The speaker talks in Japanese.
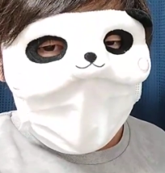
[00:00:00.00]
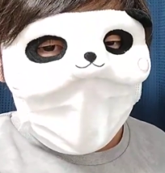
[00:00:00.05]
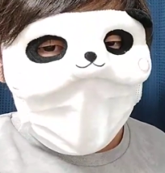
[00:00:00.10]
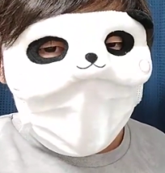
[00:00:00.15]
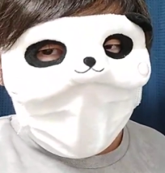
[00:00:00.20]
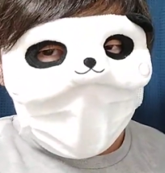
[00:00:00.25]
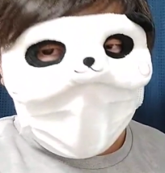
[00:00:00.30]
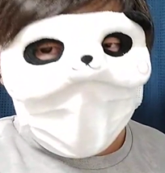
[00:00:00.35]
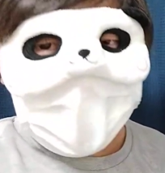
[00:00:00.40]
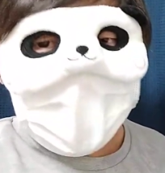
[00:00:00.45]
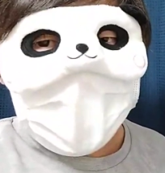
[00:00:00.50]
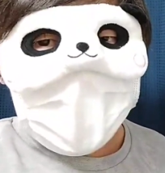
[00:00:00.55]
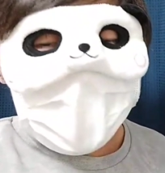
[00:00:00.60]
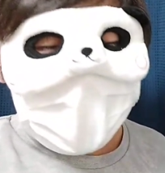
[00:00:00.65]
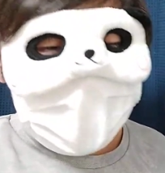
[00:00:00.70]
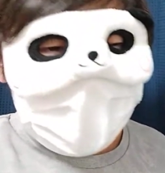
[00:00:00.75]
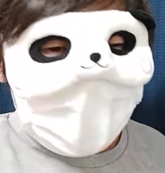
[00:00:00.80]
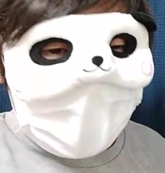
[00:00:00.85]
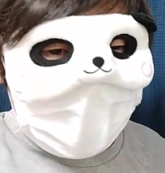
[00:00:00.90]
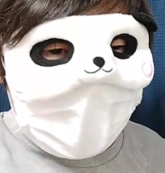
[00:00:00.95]
買って、
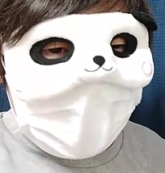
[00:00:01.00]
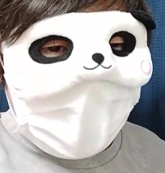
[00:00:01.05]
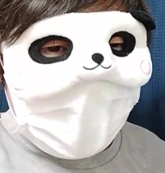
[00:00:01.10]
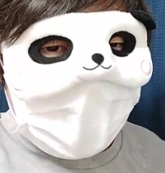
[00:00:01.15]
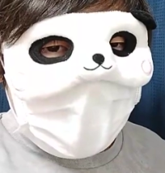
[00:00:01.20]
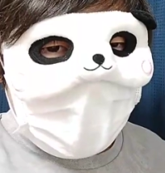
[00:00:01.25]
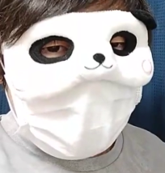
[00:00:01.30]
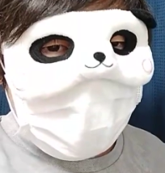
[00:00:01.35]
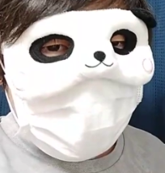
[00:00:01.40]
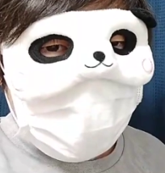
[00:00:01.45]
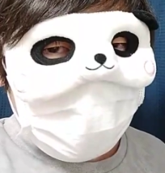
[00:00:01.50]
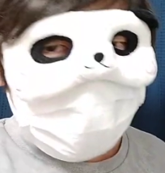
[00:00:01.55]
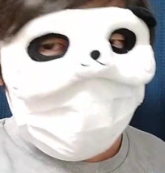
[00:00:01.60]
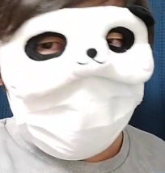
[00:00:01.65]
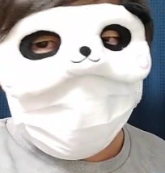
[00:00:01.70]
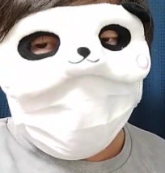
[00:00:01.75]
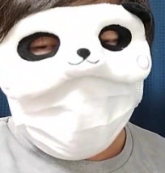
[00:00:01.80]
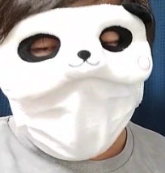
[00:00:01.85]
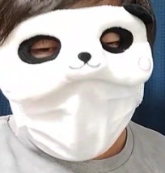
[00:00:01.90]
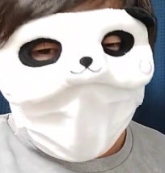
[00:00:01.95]
買って、超
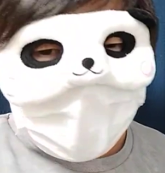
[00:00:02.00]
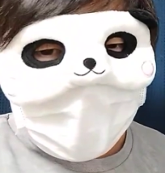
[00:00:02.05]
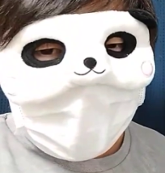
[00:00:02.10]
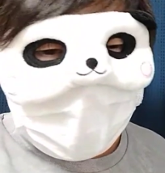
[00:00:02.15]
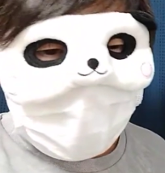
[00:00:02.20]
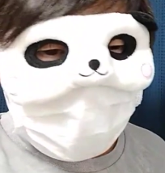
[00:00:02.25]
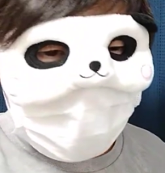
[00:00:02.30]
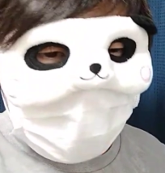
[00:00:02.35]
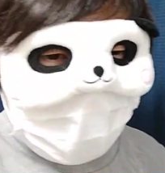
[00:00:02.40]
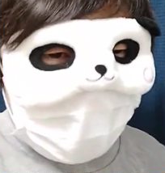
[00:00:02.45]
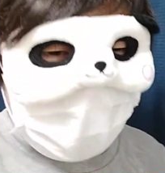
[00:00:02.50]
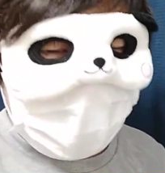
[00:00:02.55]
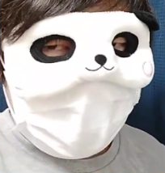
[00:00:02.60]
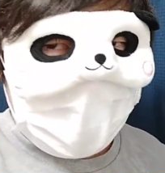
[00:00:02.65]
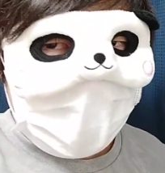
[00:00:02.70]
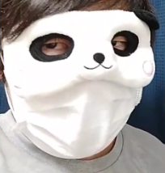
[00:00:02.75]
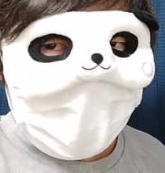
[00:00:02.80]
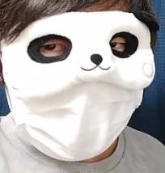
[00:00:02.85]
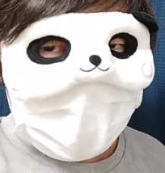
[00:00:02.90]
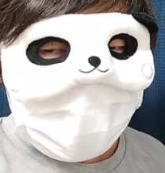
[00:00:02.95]
少なかったところ
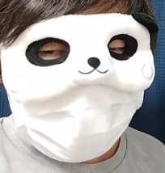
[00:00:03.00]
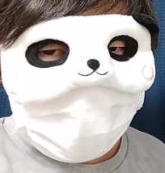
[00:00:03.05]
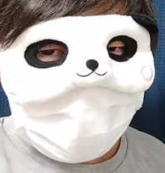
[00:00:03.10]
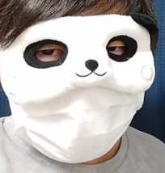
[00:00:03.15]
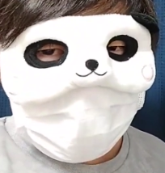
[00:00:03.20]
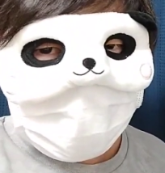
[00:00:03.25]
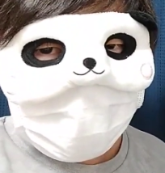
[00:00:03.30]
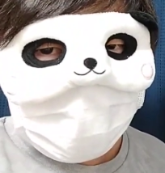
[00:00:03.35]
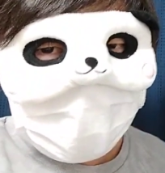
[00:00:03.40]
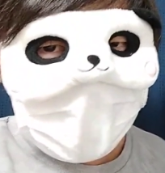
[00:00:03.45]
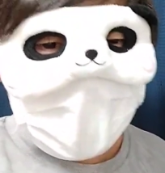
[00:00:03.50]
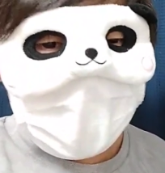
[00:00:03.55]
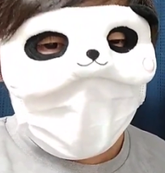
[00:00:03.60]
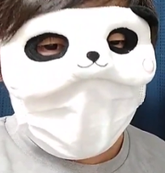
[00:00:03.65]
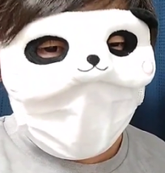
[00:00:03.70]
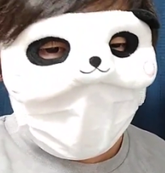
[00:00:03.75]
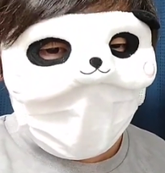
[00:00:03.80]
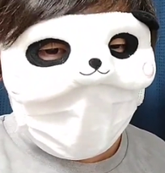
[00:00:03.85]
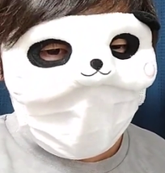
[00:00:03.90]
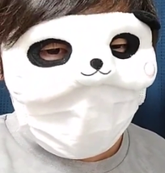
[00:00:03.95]
に、さら
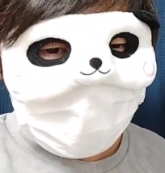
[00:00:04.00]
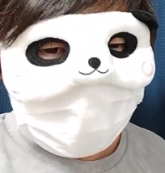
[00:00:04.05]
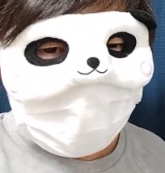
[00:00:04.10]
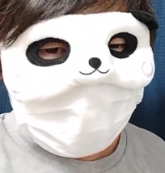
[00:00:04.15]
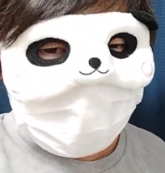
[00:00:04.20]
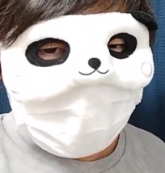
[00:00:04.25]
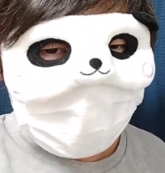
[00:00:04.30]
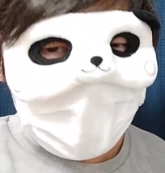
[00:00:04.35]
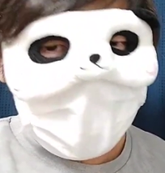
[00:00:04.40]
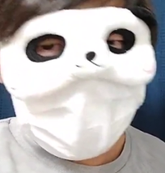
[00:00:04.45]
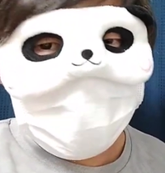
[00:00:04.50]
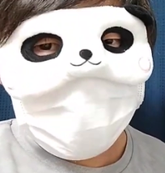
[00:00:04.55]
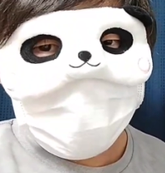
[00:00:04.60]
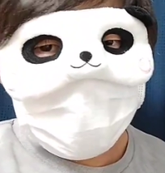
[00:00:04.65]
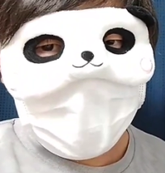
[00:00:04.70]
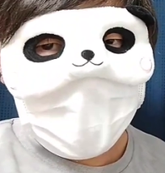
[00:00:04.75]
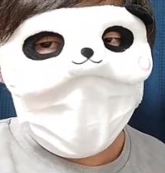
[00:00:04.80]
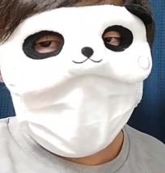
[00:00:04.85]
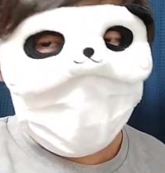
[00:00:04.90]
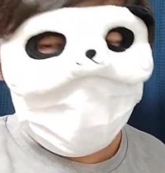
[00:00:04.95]
に、台風
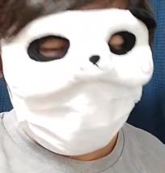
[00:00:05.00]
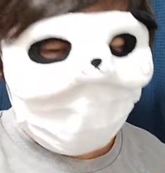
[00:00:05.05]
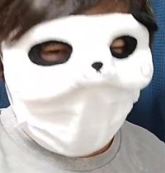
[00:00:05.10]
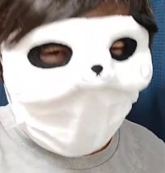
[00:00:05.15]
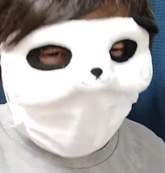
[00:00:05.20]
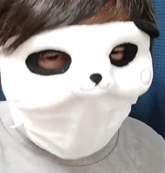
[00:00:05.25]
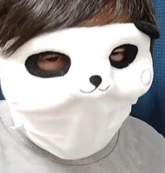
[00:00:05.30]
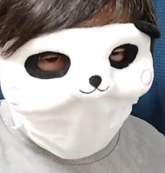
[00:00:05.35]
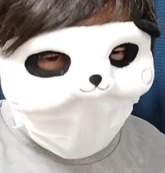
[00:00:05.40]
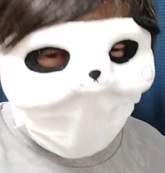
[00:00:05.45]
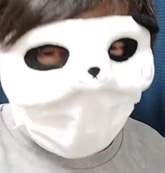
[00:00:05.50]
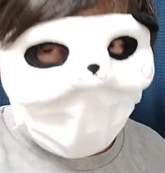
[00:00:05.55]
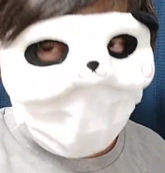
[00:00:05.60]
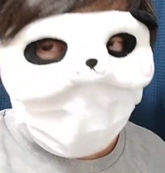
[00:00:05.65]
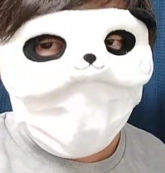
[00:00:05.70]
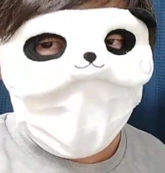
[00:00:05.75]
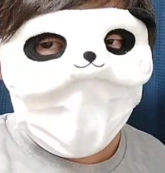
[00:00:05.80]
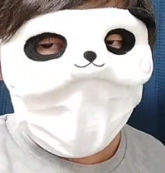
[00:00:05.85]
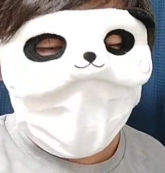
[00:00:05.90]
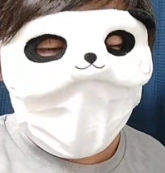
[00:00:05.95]
の影響で打撃
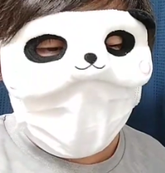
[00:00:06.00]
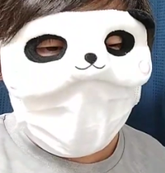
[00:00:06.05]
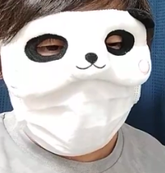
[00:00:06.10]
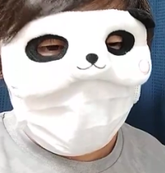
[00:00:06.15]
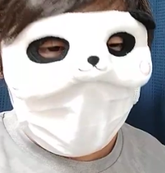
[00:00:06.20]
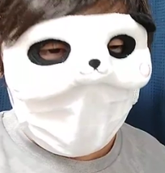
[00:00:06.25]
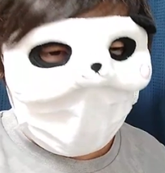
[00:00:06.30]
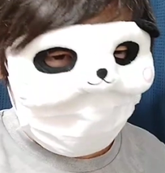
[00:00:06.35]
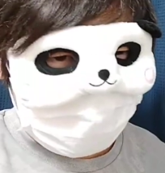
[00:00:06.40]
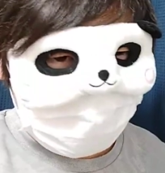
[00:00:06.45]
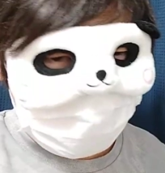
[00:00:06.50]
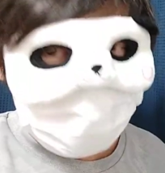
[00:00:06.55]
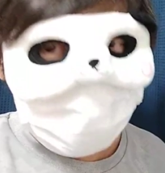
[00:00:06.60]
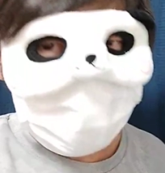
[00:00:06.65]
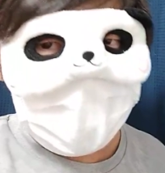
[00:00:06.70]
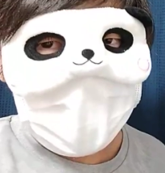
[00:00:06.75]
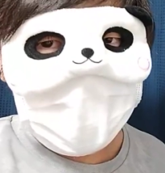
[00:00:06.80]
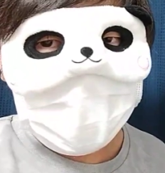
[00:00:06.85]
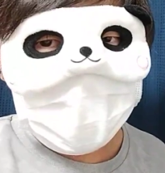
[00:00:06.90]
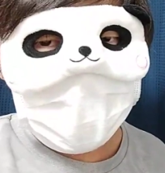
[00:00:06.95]
を受けた。まあ、そういう
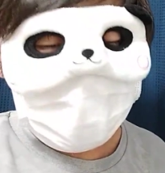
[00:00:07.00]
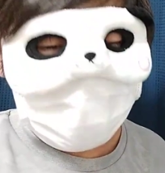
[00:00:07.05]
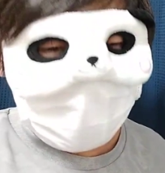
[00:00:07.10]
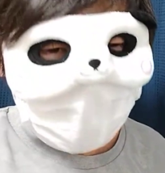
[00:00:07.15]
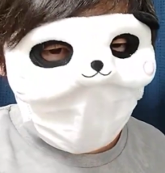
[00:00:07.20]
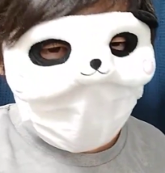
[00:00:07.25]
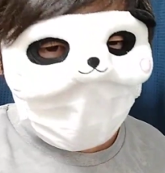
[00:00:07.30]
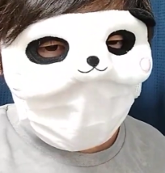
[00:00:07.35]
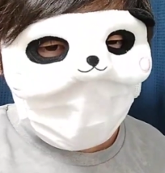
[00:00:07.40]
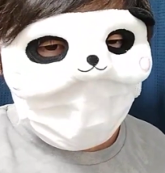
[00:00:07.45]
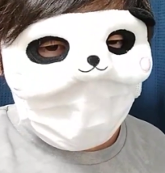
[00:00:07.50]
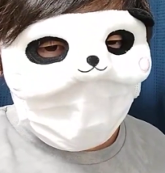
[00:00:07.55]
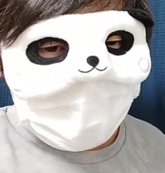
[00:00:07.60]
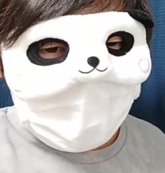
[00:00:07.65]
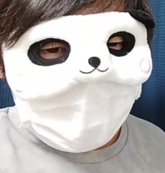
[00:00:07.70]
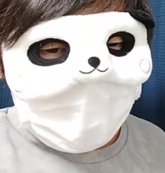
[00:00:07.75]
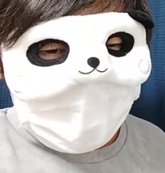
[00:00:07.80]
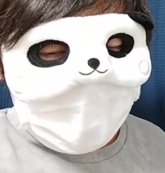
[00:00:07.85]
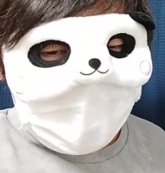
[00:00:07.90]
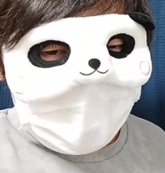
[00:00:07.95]
感じですね。
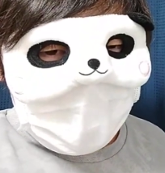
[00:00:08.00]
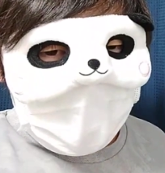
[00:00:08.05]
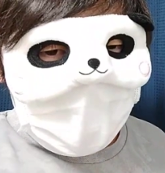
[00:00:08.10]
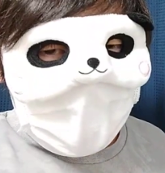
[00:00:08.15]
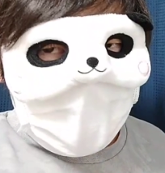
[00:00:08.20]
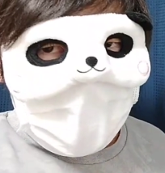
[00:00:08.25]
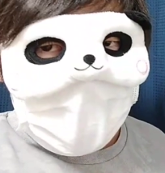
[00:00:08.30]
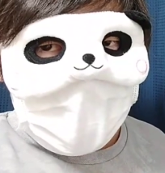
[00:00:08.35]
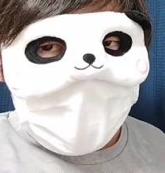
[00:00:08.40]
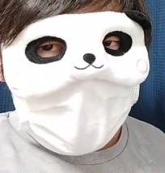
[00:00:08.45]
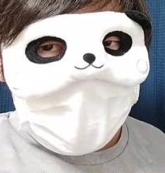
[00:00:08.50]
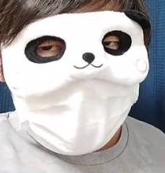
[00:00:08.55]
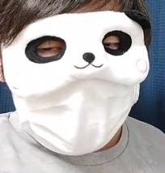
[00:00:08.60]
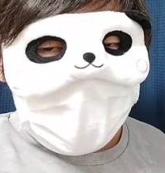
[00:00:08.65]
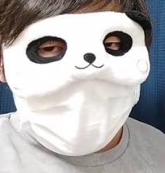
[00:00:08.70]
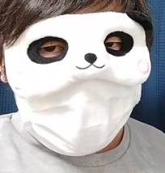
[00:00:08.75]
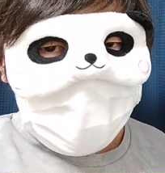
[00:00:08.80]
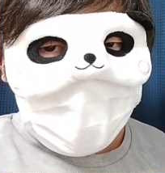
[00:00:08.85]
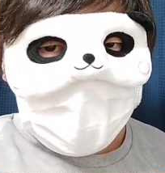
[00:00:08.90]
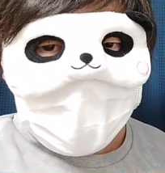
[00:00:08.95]

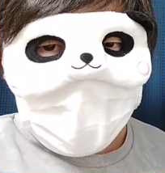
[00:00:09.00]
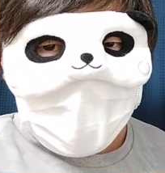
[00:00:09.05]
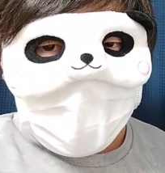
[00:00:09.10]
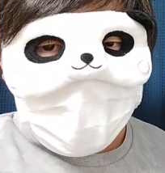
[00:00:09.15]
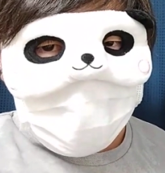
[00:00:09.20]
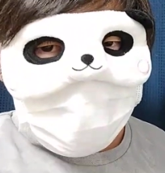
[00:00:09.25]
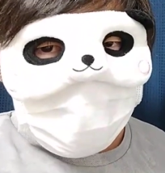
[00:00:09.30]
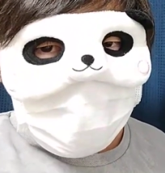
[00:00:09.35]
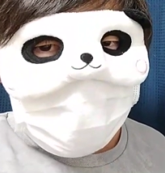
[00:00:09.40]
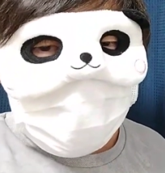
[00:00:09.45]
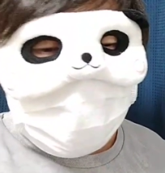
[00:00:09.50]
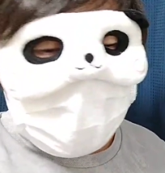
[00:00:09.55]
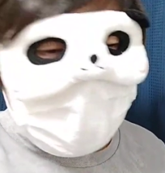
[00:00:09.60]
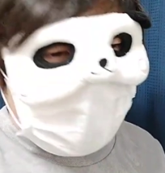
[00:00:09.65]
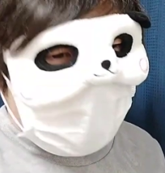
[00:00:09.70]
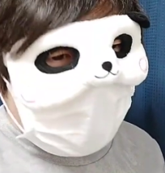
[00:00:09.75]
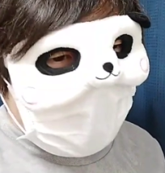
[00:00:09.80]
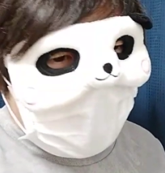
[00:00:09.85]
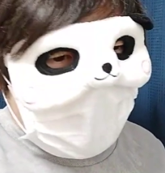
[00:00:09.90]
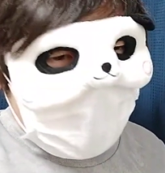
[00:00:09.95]
えー、まあ、台風の
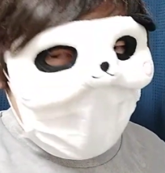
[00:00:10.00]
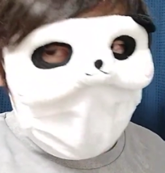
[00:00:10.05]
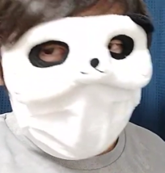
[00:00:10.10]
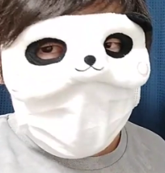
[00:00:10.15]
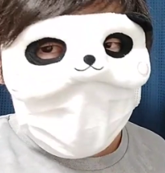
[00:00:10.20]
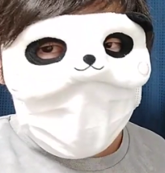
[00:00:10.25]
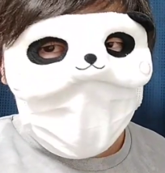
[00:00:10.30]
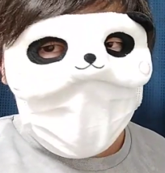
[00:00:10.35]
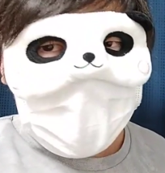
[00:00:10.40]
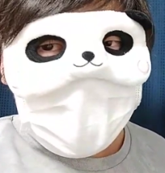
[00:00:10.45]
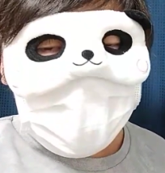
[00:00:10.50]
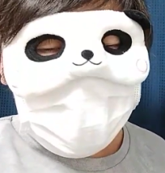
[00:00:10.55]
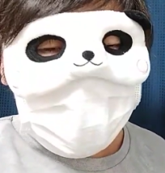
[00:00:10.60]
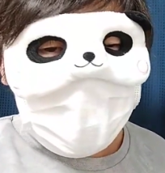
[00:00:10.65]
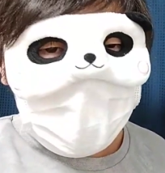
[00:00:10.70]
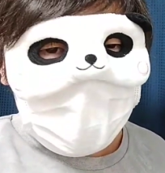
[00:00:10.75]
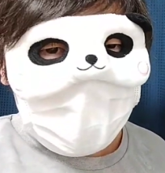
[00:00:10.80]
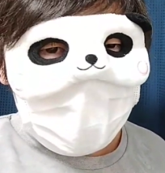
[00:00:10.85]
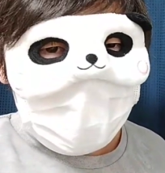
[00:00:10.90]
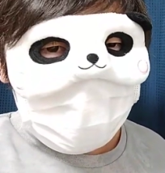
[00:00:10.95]
被害的に
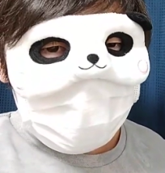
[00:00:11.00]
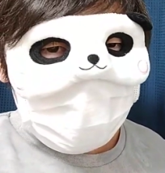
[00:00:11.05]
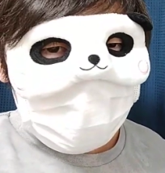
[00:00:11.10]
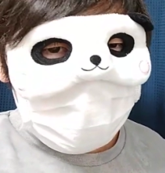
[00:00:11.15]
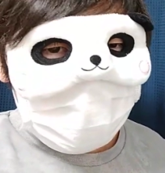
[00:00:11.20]
はね、そ